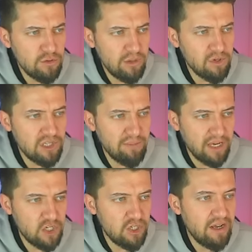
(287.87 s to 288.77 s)
Tabii ki de
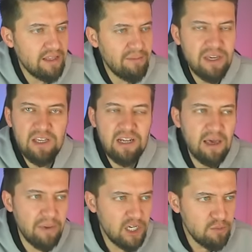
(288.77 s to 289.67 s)
5. Demek ki N
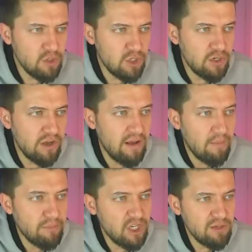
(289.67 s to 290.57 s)
5'miş.
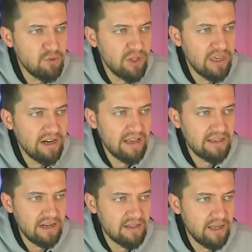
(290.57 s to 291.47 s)
5'i burada yerine
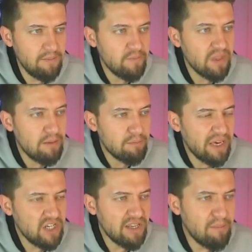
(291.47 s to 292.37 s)
yazarsam
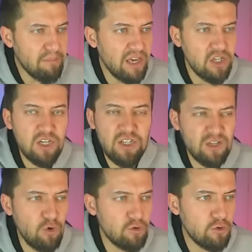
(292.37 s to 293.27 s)
5'ten M
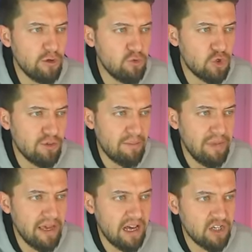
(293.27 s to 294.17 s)
çıkınca 4 oluyormuş. O zaman
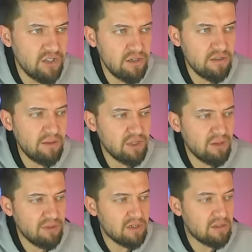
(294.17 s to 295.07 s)
M kaçtır? Tabii
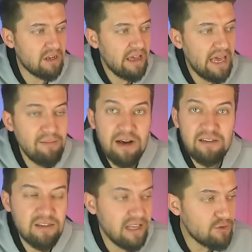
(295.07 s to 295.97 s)
ki 1'dir. M
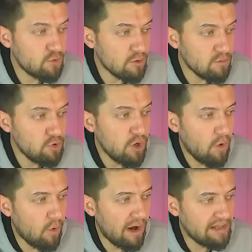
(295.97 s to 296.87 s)
artı N sorulmuş.
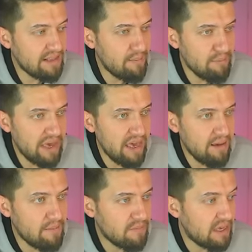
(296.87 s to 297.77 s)
O halde M
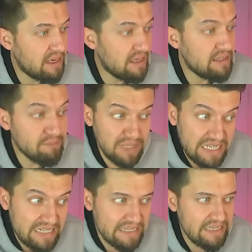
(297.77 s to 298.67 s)
e,
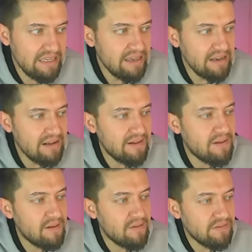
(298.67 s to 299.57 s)
1'di.
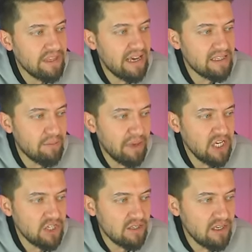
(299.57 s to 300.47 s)
N de
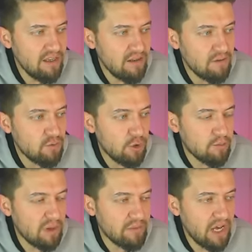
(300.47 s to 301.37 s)
5'ti. Toplamı ne